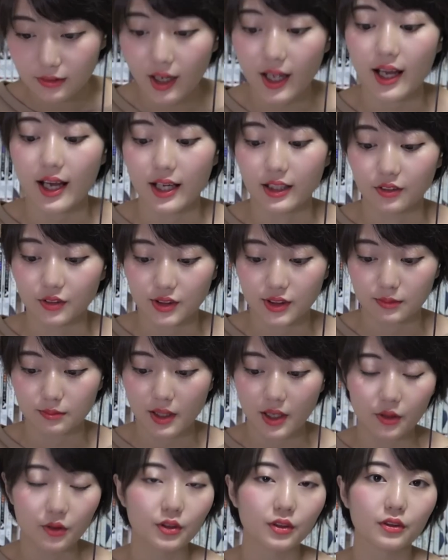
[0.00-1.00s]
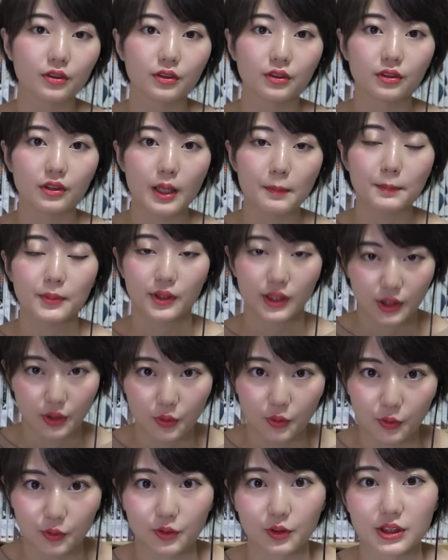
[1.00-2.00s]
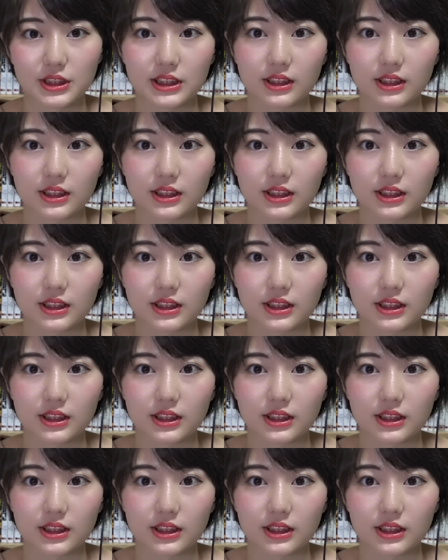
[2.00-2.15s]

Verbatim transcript: はあのスマホアプリの方の